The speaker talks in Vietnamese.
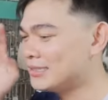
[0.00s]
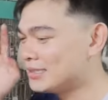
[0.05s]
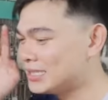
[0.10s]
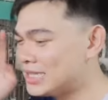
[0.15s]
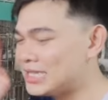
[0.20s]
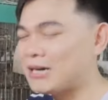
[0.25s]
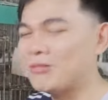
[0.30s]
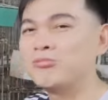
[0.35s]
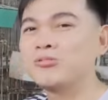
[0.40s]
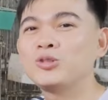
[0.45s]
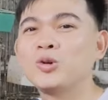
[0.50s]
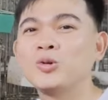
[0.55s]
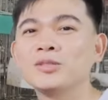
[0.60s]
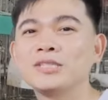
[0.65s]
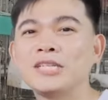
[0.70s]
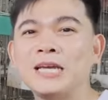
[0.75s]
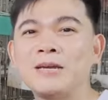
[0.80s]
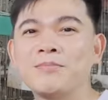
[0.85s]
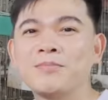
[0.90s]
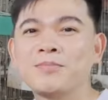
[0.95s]
trông chuồng
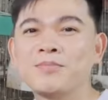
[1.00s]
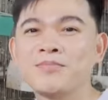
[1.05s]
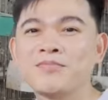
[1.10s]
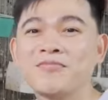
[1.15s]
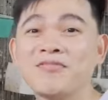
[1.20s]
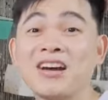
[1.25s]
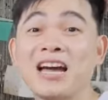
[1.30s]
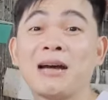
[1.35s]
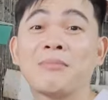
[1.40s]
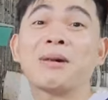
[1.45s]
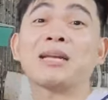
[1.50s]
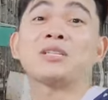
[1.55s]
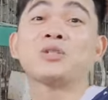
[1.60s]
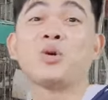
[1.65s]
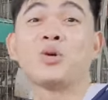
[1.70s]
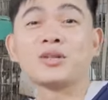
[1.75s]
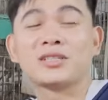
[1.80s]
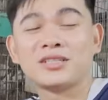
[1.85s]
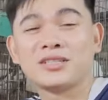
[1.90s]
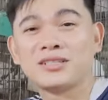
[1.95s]
chim và bắt
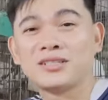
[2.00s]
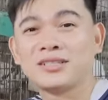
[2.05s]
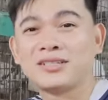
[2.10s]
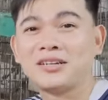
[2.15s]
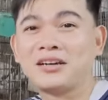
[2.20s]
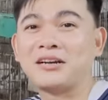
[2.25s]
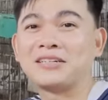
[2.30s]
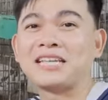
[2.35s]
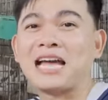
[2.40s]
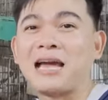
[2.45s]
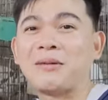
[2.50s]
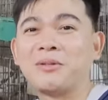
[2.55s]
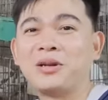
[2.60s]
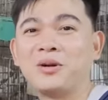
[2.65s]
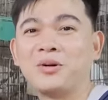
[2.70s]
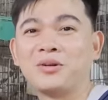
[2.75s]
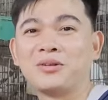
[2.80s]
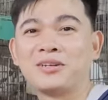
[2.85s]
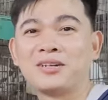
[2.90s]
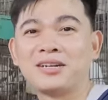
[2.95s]
chuột ở trại mình
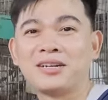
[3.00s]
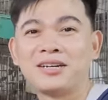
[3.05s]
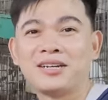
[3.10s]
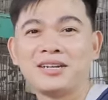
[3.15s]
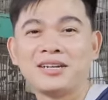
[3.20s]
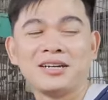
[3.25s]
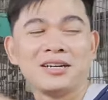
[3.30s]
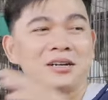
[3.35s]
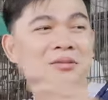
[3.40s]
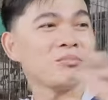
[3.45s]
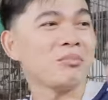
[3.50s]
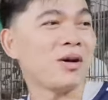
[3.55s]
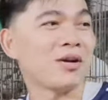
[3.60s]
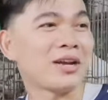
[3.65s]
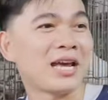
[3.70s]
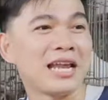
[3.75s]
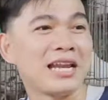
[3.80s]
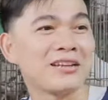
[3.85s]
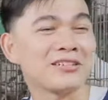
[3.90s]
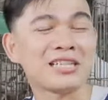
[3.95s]
luôn. Bọn
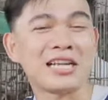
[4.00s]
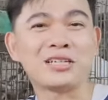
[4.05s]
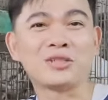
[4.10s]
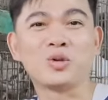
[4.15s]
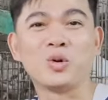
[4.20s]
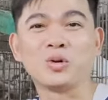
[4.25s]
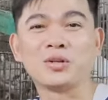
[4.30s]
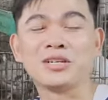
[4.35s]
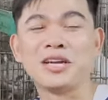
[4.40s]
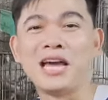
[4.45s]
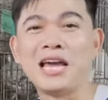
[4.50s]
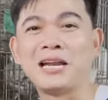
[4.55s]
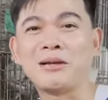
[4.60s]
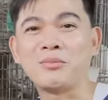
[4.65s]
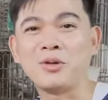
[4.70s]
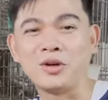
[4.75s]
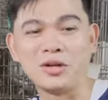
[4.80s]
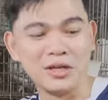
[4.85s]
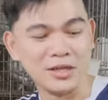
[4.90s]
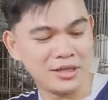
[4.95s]
này nó săn chuột ghê lắm
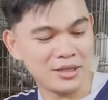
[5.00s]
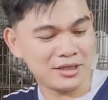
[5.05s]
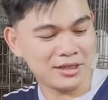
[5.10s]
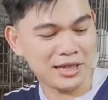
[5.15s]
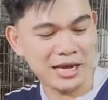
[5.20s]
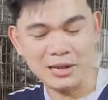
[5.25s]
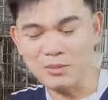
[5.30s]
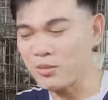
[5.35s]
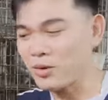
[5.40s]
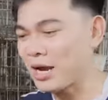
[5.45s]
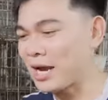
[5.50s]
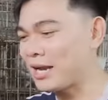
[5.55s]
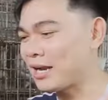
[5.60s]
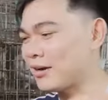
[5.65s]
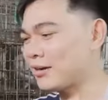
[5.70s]
mọi người, thấy một cái là